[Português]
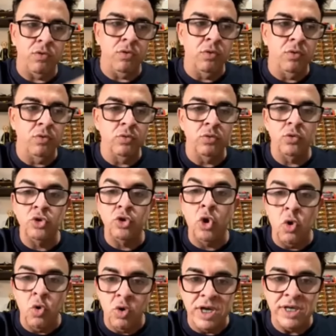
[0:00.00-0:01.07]
o, o
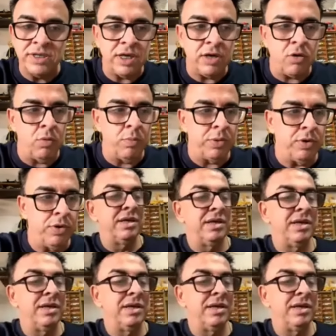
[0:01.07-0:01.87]
Douglas que comprou.